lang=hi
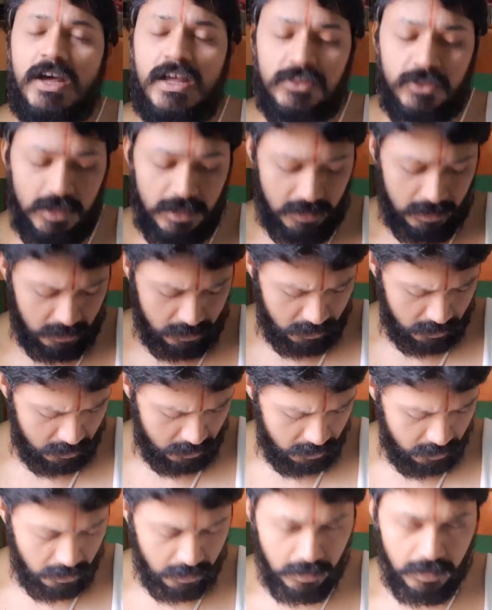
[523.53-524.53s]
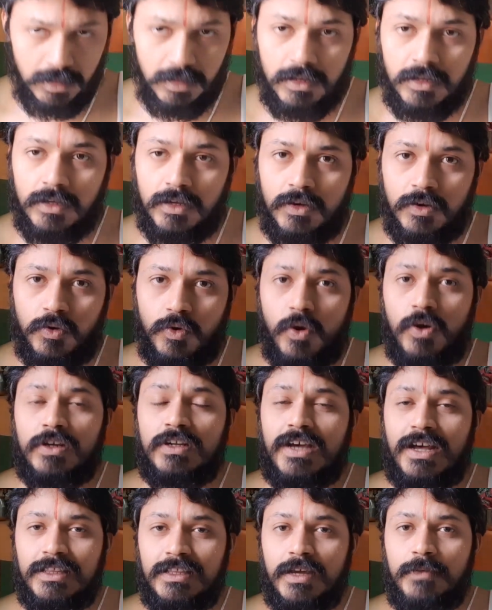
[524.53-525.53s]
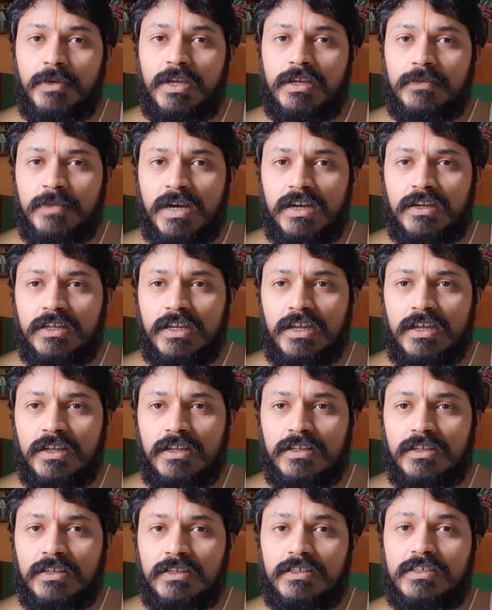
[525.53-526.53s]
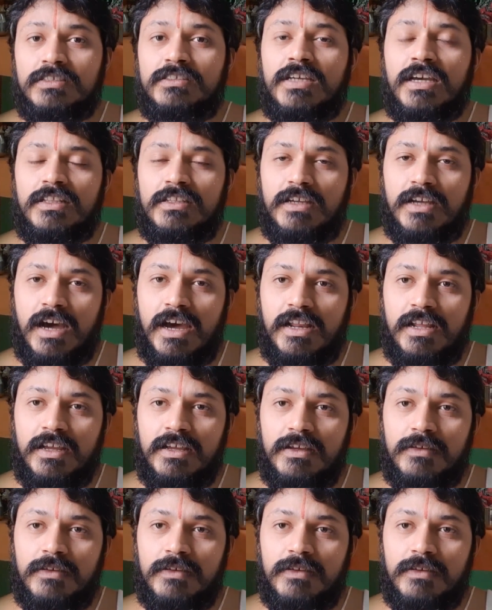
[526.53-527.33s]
भांति कौन खाता है भीख मांग के किसे अधिकार है